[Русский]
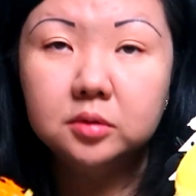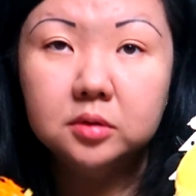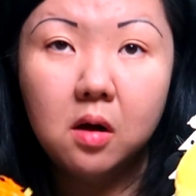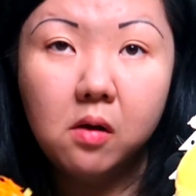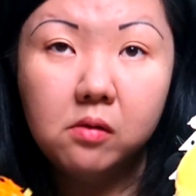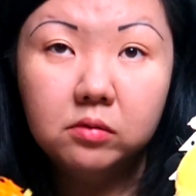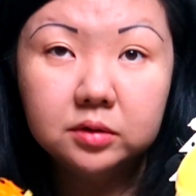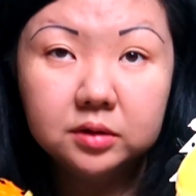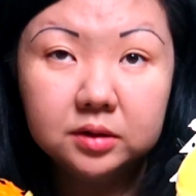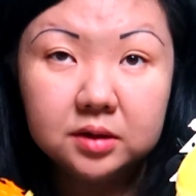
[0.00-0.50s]

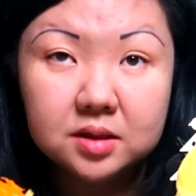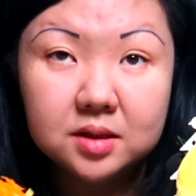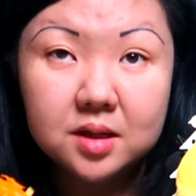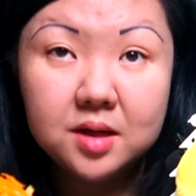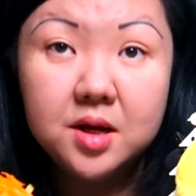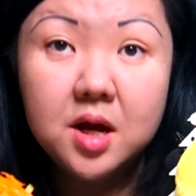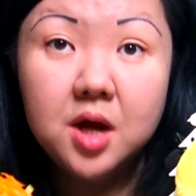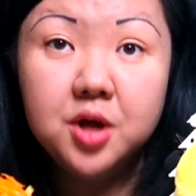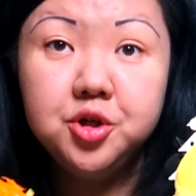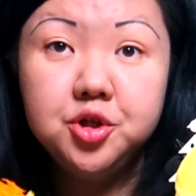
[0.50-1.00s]
А вот
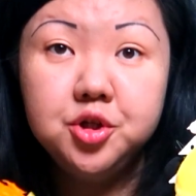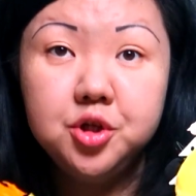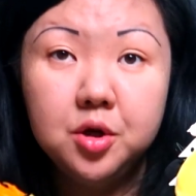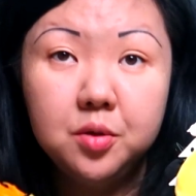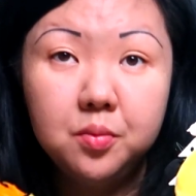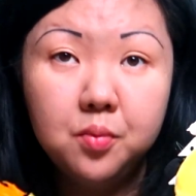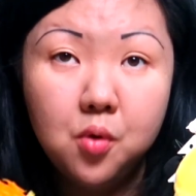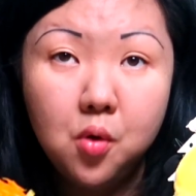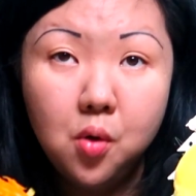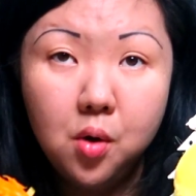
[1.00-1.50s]
настоящее
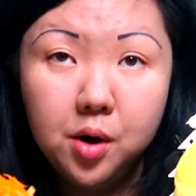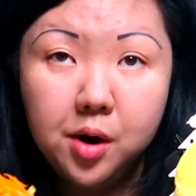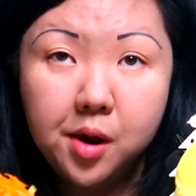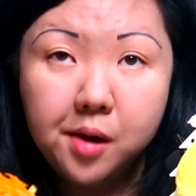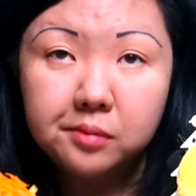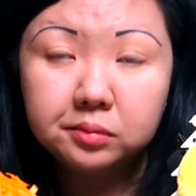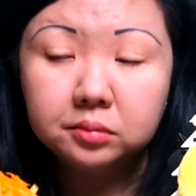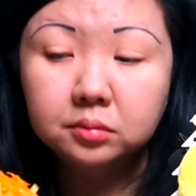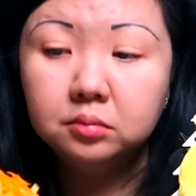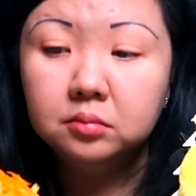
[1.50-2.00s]

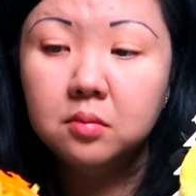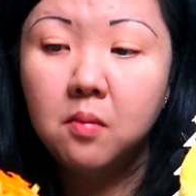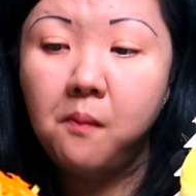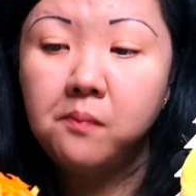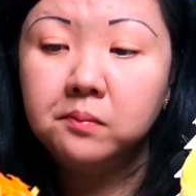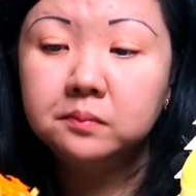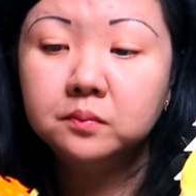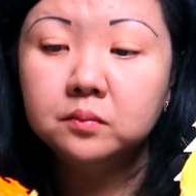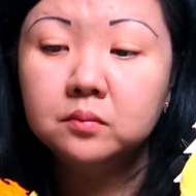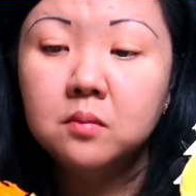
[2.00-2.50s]
море
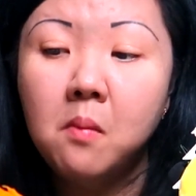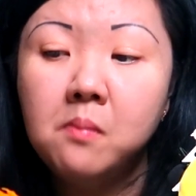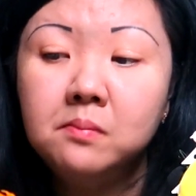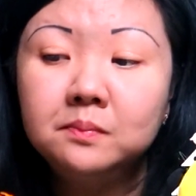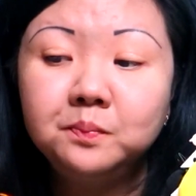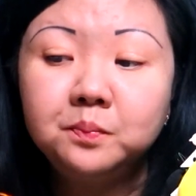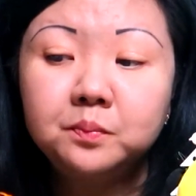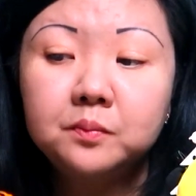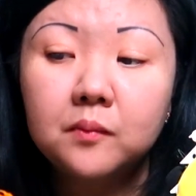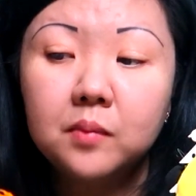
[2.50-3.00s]

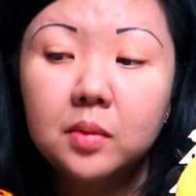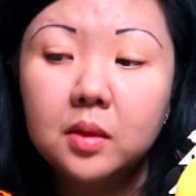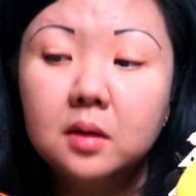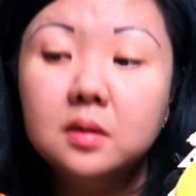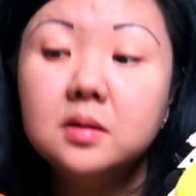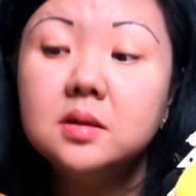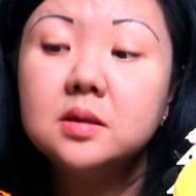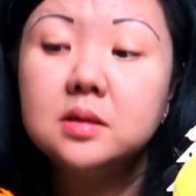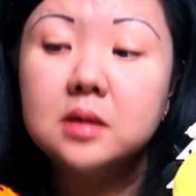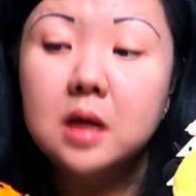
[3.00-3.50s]

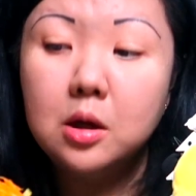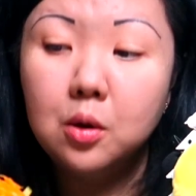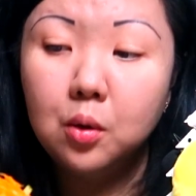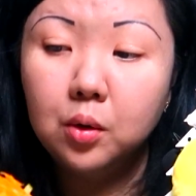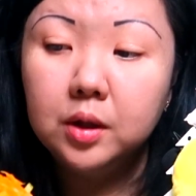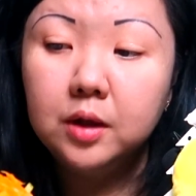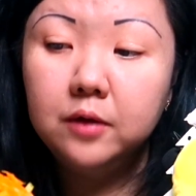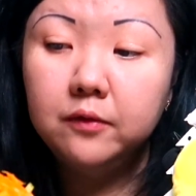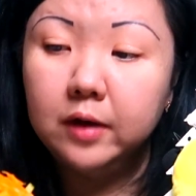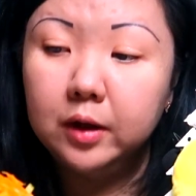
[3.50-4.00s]
с
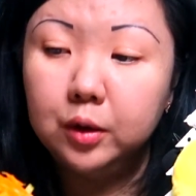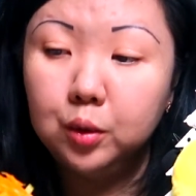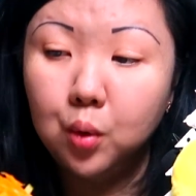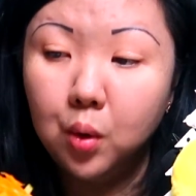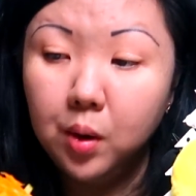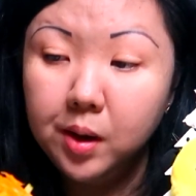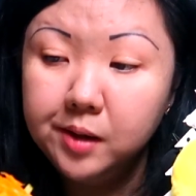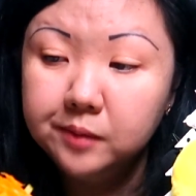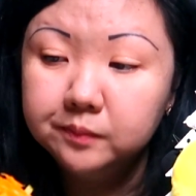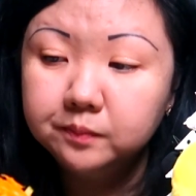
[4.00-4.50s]
соленой
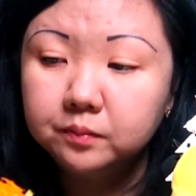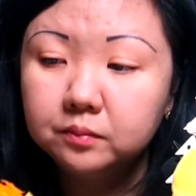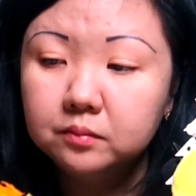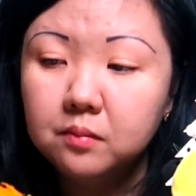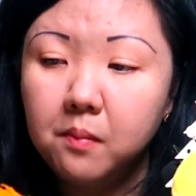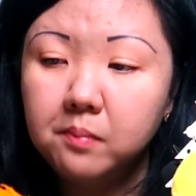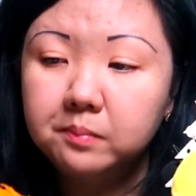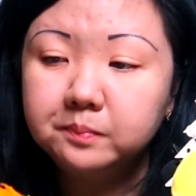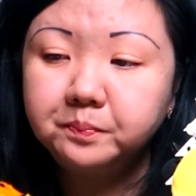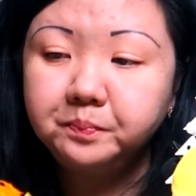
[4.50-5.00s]
водой
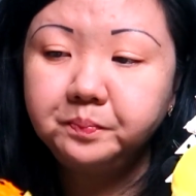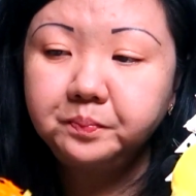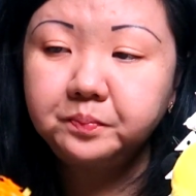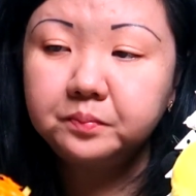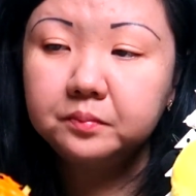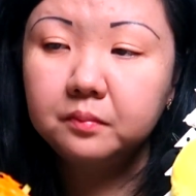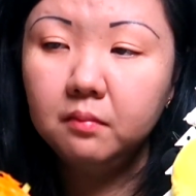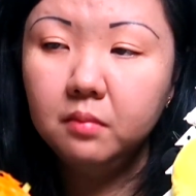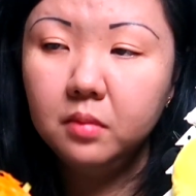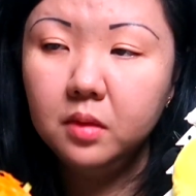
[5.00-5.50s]

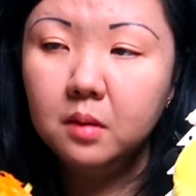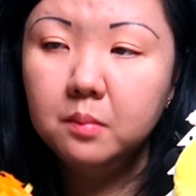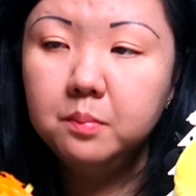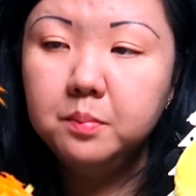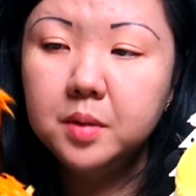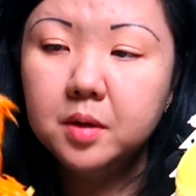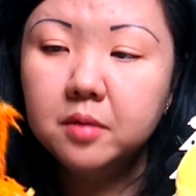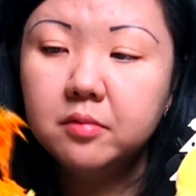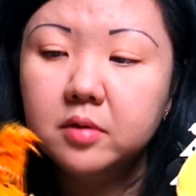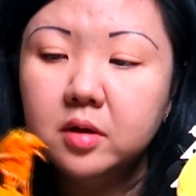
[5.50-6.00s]

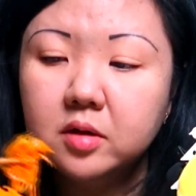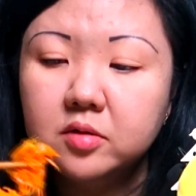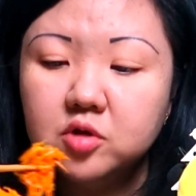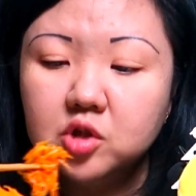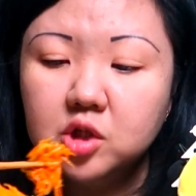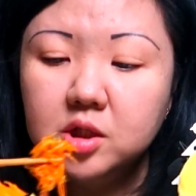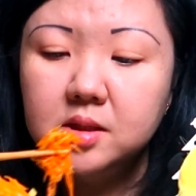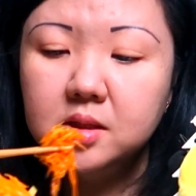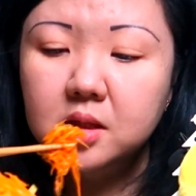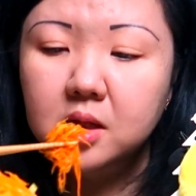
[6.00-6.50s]
первый раз в
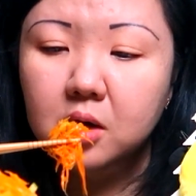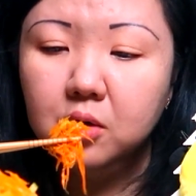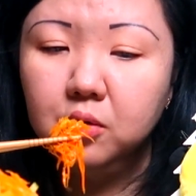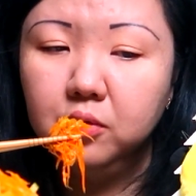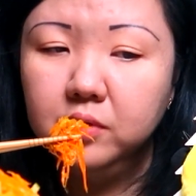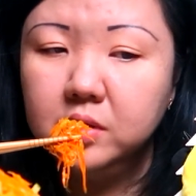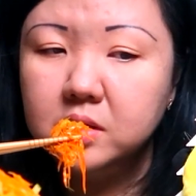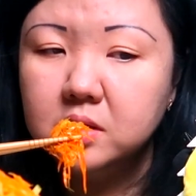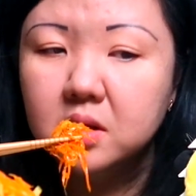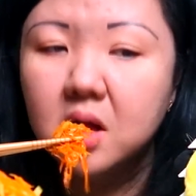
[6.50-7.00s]
жизни я
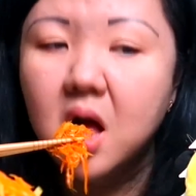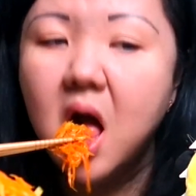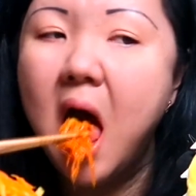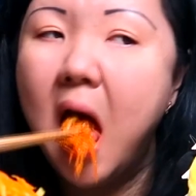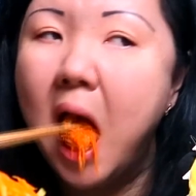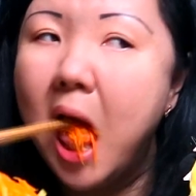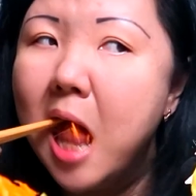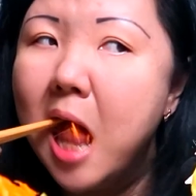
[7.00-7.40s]
увидела